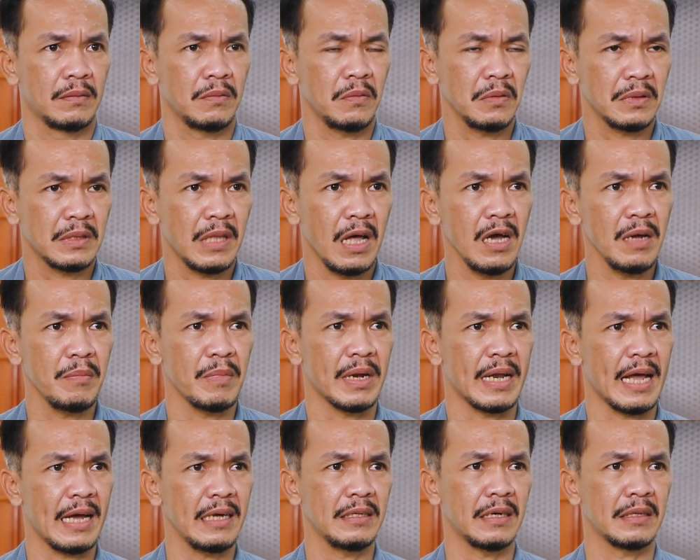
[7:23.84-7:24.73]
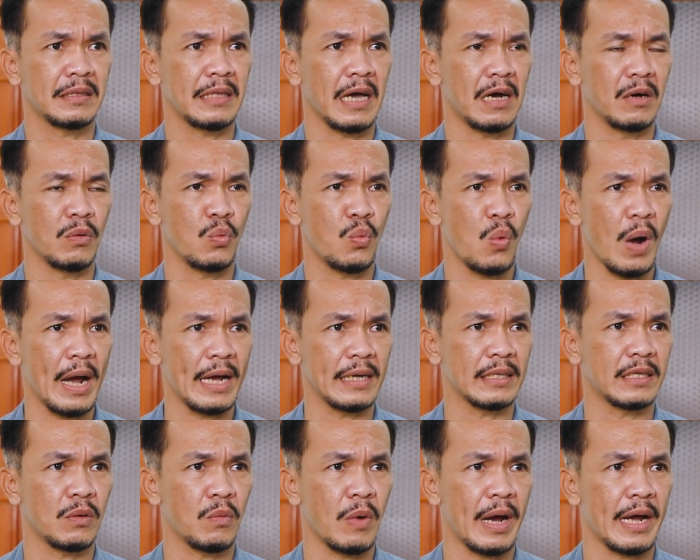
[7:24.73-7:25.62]
Nó tới mà nãy giờ chờ hoài
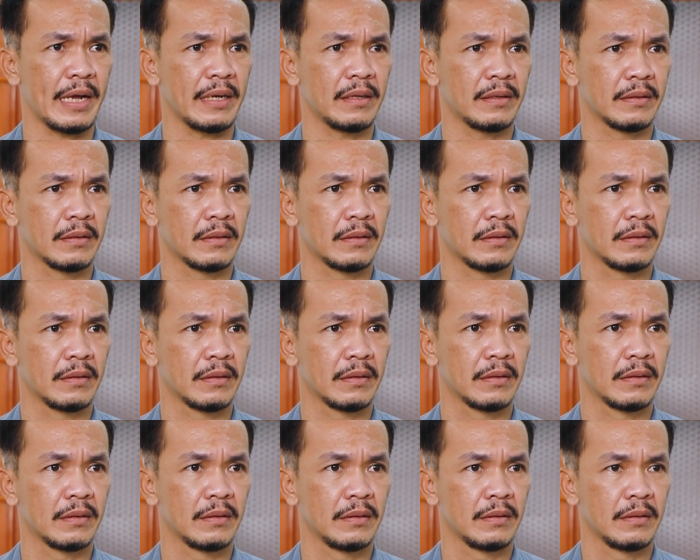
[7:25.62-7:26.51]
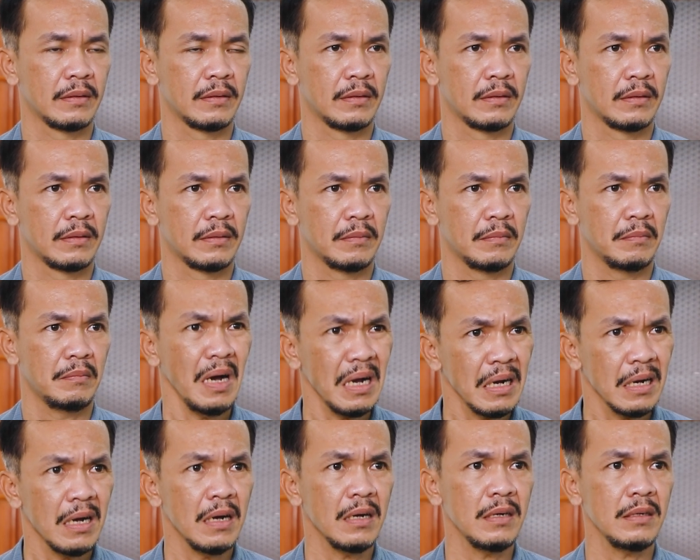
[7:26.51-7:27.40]
chờ hoài, mất
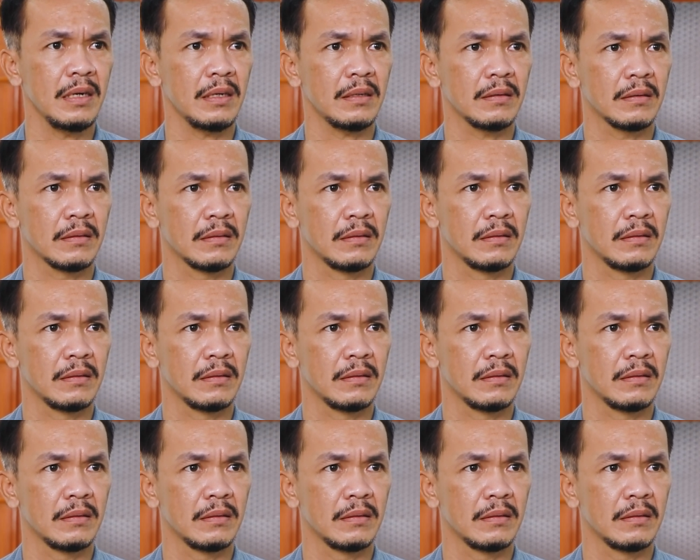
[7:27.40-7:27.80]
hứng hết.